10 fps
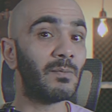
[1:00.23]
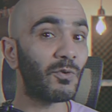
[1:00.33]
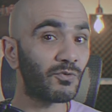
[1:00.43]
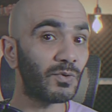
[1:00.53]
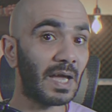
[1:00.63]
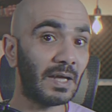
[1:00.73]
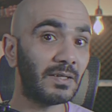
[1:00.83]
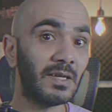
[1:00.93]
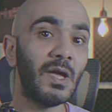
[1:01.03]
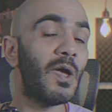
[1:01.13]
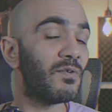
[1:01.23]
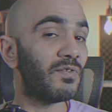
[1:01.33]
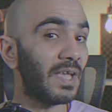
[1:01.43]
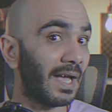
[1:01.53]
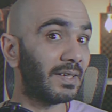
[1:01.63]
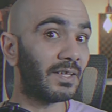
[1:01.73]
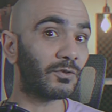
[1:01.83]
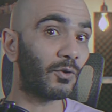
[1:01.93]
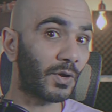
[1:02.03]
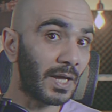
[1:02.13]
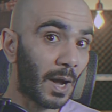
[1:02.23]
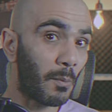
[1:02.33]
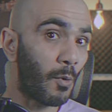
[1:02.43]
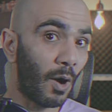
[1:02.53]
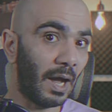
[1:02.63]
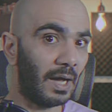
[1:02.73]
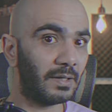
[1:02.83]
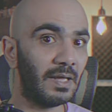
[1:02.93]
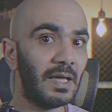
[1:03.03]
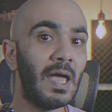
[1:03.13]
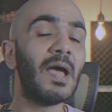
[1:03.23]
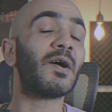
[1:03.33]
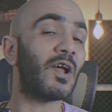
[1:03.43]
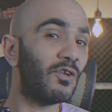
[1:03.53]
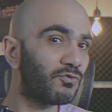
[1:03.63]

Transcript: موجوده عندي في عندي طريقه موحده راح